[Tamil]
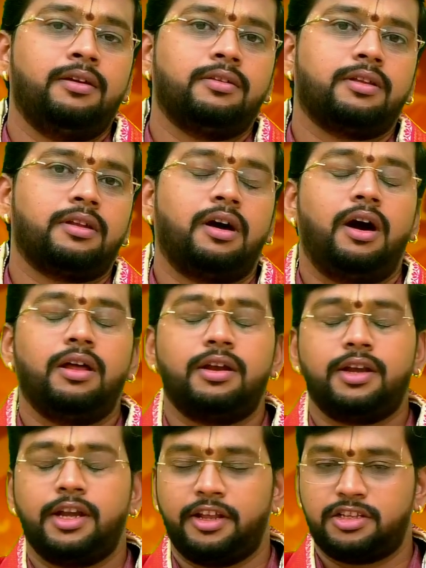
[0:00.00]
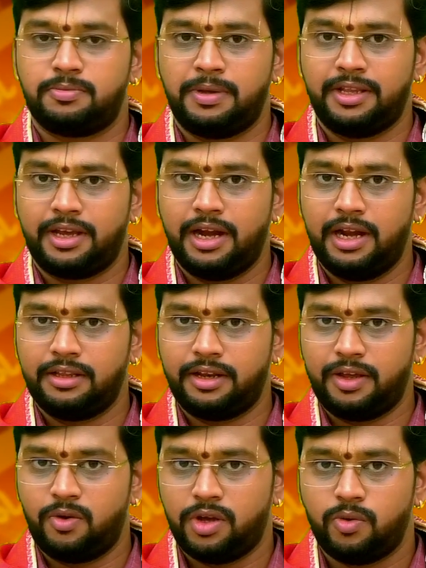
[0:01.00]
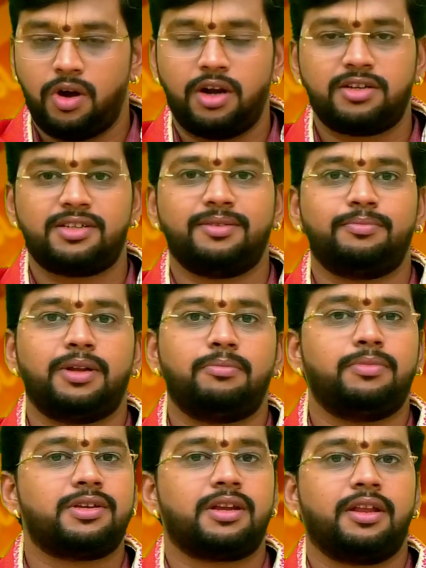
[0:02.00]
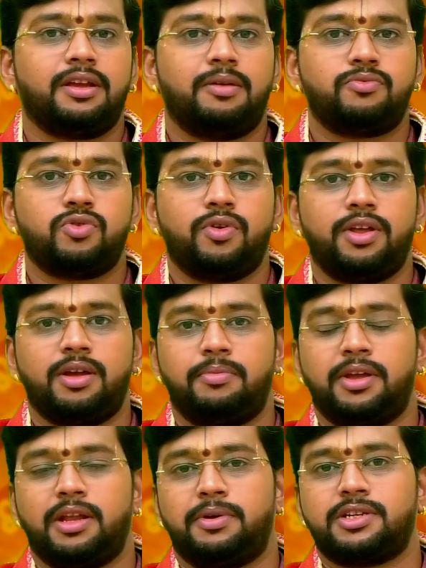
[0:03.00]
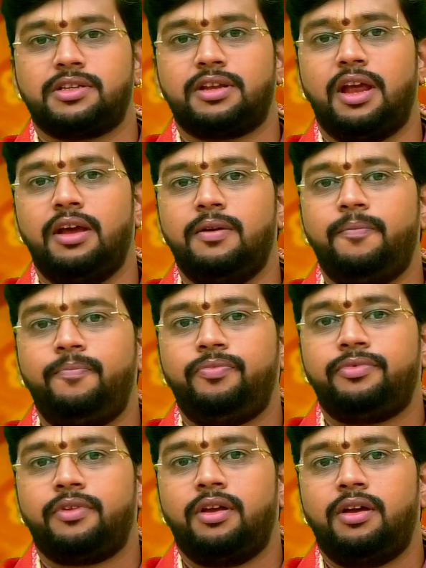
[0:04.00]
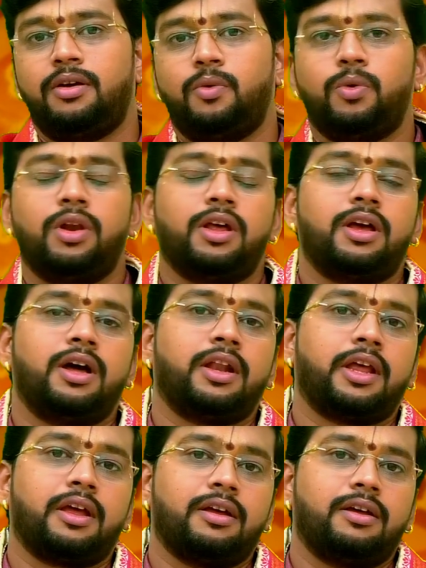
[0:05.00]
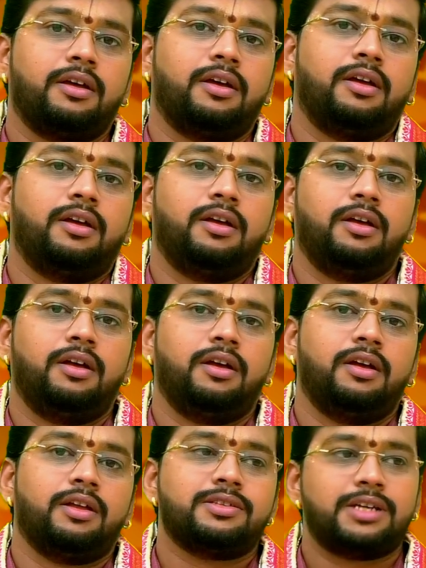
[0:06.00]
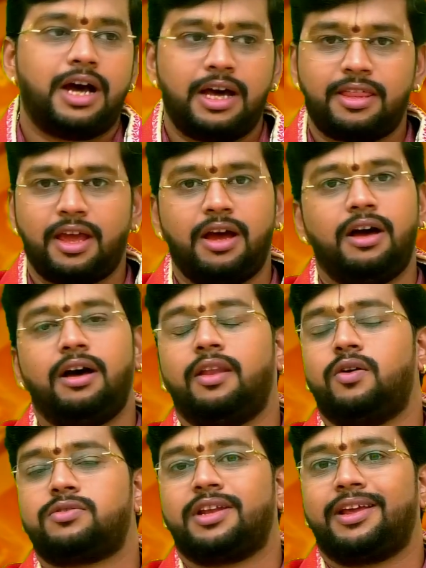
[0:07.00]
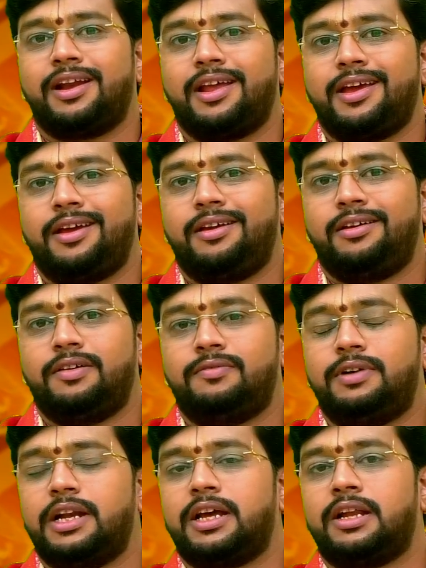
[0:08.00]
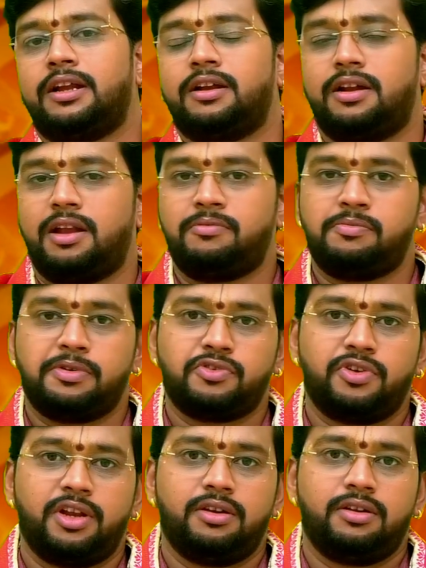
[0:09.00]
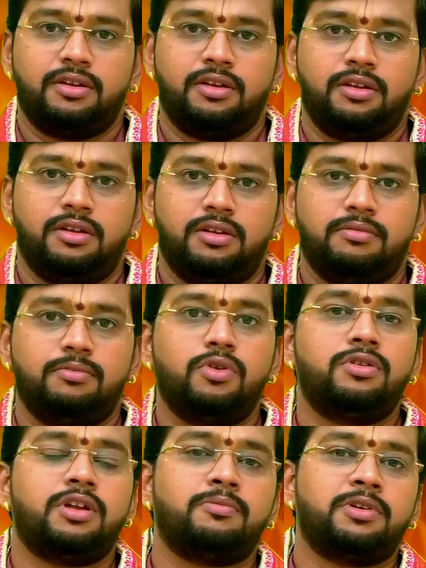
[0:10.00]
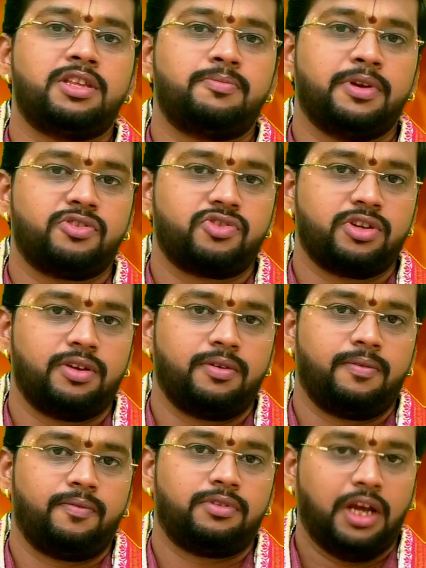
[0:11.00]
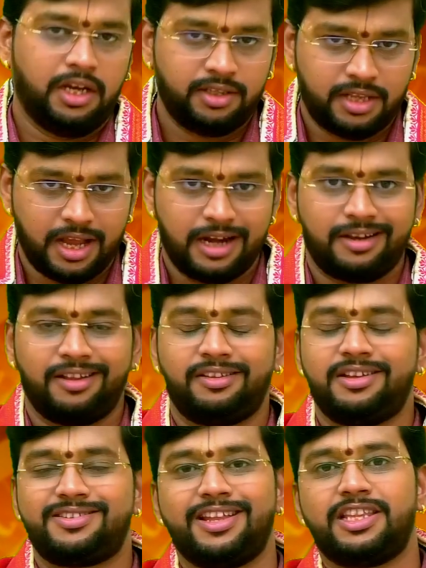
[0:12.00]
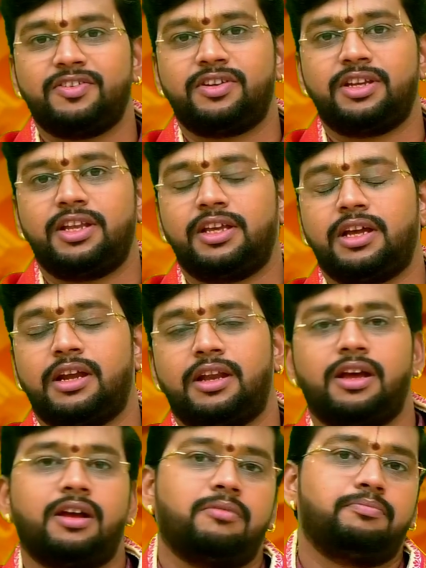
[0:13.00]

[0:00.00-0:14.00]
இந்த நாலு டீட்டெயில்ஸுமே இந்த கீழே தெரியக்கூடிய வாட்ஸ்அப் நம்பர்ஸ்க்கு நீங்கள் அமுச்சு விட்டீங்க அப்படிங்கிற பட்சத்தில் உங்களுக்கான ஜாதக ஆலோசனைகளை வழங்க நான் கடமைப்பட்டுள்ளேன் முன் அனுமதி பெற்று தகுந்த கட்டணத்தை செலுத்திவிட்டு நீங்கள் எங்ககிட்ட